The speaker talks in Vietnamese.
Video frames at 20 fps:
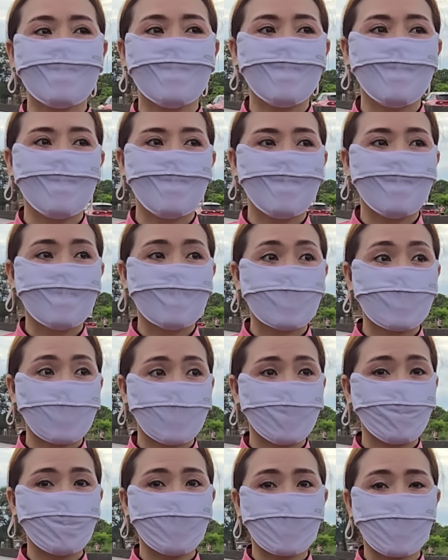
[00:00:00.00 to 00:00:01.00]
Và ý là
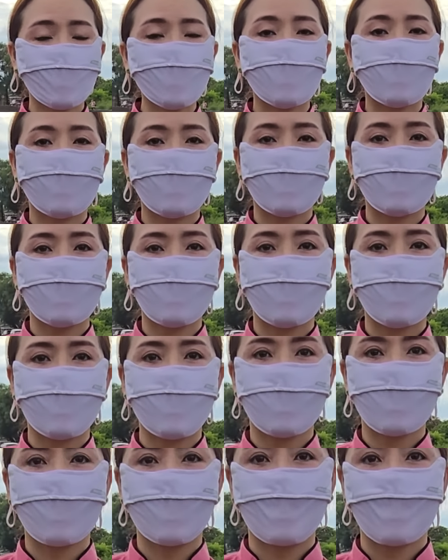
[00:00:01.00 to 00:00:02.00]
em thấy chị mặc bộ đồ này
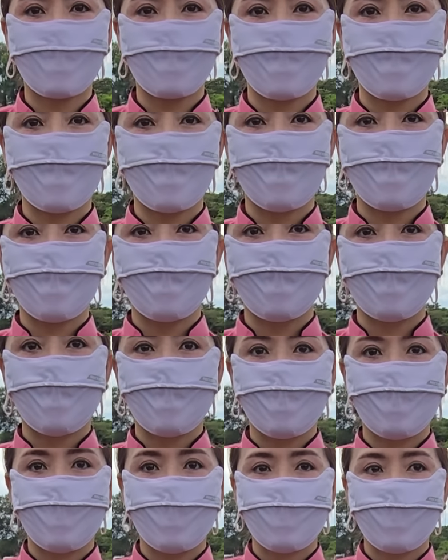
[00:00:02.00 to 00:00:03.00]
thì chị cũng có theo bên Phật
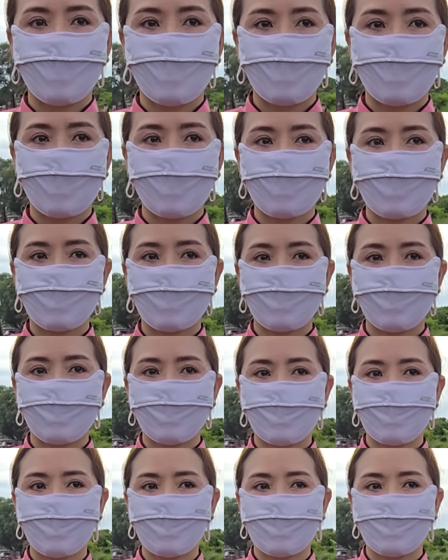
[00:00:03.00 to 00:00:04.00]
không? Chị học Phật hay là
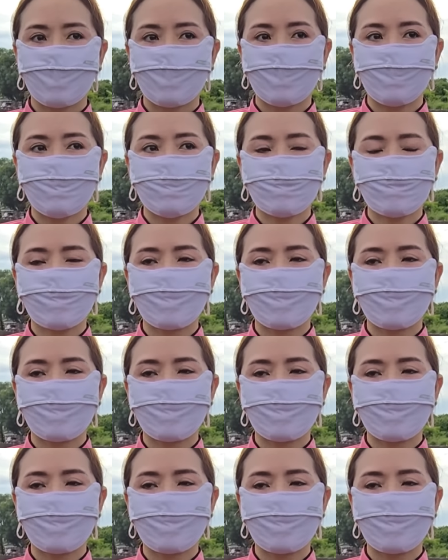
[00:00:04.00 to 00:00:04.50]
học gì không?